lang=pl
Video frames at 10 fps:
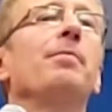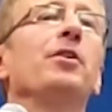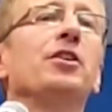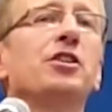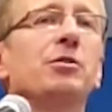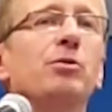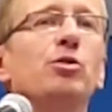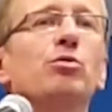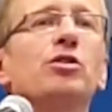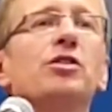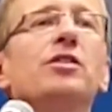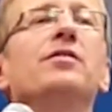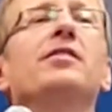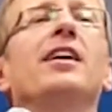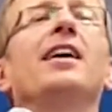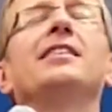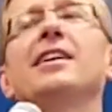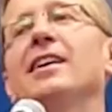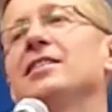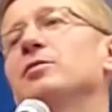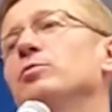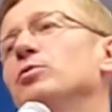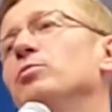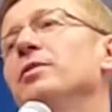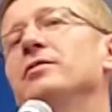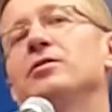no i chcesz być uczciwy, ale teraz tu